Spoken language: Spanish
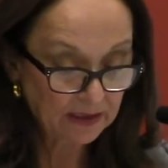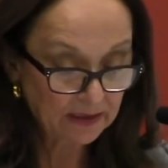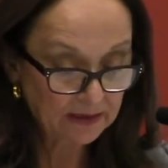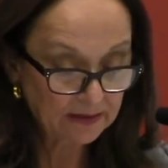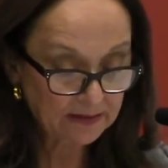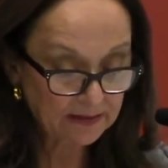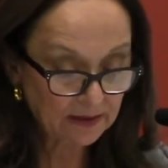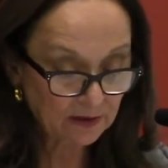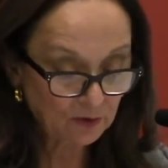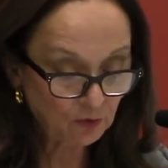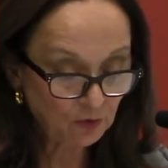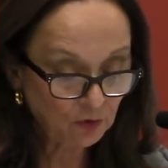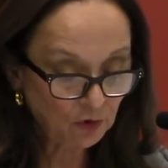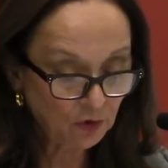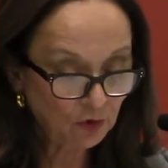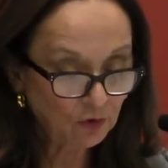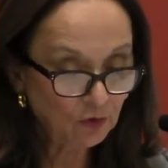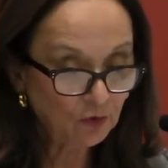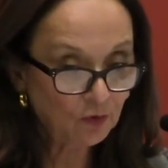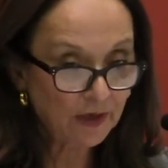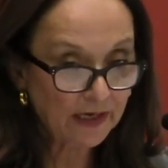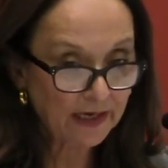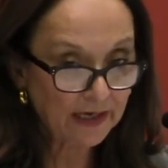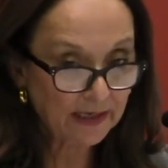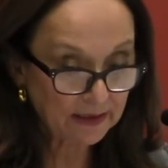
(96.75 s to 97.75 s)
En segundo
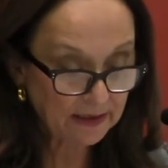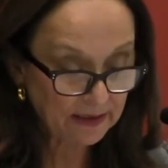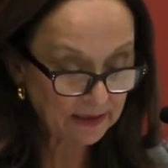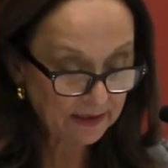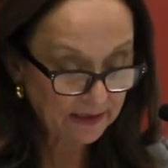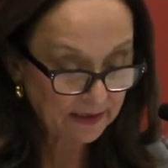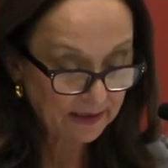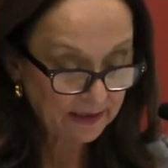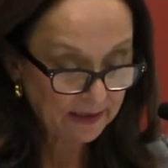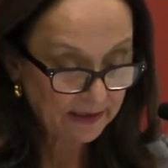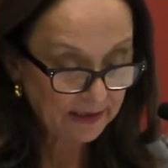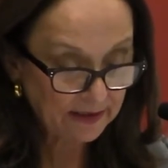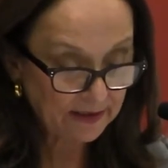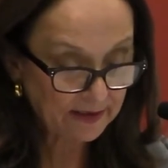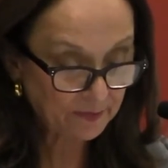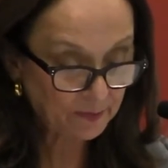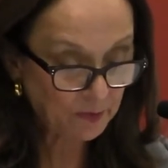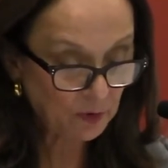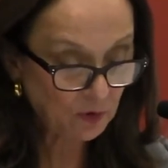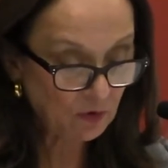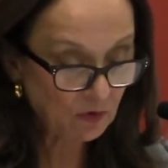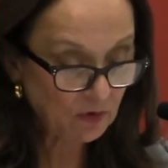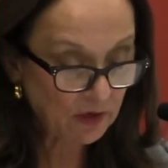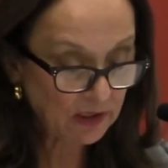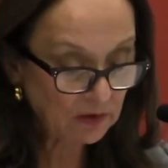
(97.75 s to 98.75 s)
lugar,
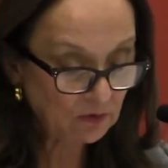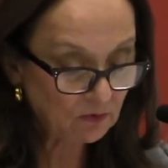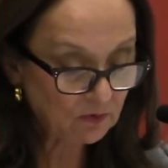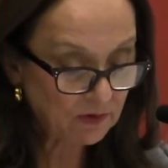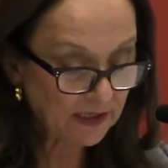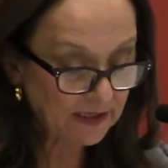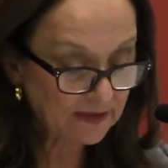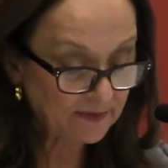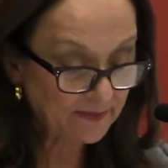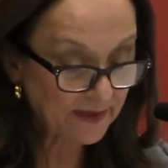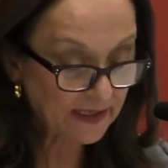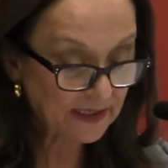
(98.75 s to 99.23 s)
expongo algunas